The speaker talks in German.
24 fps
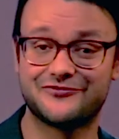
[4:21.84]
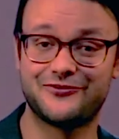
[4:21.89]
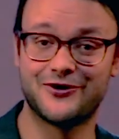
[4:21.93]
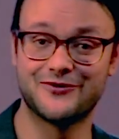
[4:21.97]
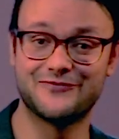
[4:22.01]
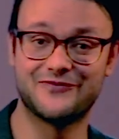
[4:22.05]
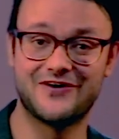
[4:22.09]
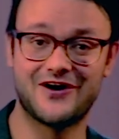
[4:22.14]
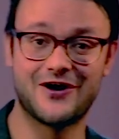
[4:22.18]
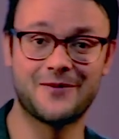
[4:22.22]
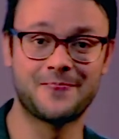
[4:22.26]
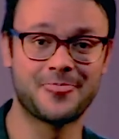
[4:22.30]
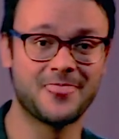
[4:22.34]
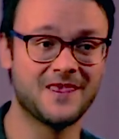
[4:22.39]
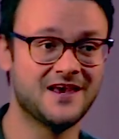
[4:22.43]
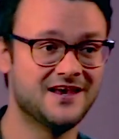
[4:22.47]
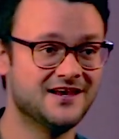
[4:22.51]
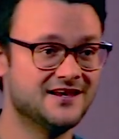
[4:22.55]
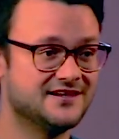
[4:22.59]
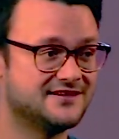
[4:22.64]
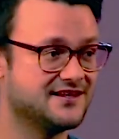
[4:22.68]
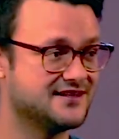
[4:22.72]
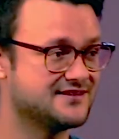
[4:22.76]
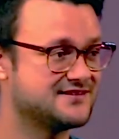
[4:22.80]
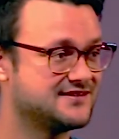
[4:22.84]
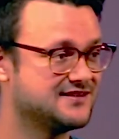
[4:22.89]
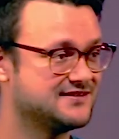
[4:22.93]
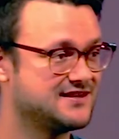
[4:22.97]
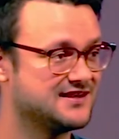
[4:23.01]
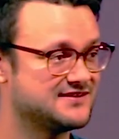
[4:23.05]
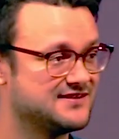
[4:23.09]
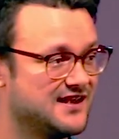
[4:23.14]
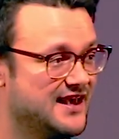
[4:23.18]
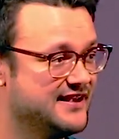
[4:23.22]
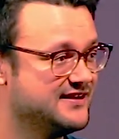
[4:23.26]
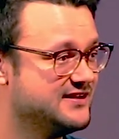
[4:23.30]
davon war, dass,
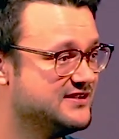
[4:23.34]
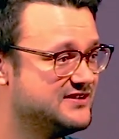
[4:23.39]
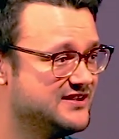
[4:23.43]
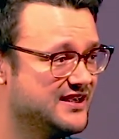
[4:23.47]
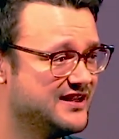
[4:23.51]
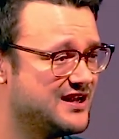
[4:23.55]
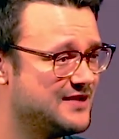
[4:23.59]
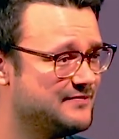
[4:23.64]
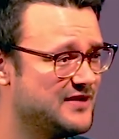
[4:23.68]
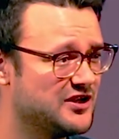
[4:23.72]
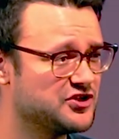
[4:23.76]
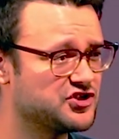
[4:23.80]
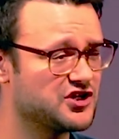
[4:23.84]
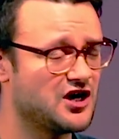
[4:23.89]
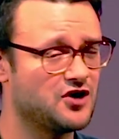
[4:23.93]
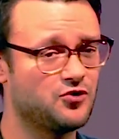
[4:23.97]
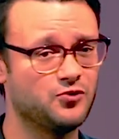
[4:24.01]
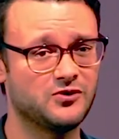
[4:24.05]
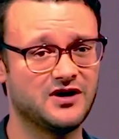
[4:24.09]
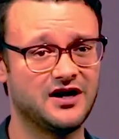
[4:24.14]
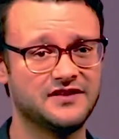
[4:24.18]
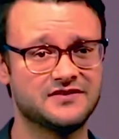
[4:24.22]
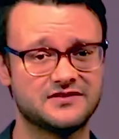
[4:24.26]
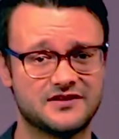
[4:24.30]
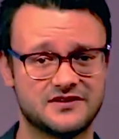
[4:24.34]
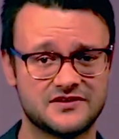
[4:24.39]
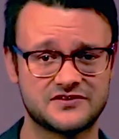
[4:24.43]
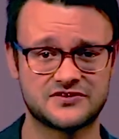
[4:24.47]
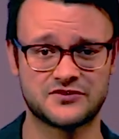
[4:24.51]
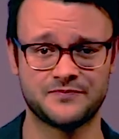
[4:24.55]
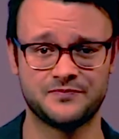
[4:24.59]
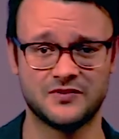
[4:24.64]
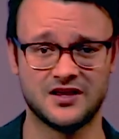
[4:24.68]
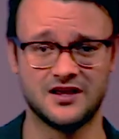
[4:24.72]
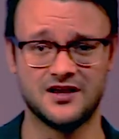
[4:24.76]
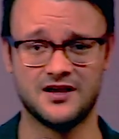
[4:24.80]
dass eigentlich jeder Mensch arrogant
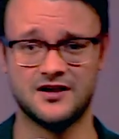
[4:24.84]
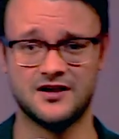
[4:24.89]
ist,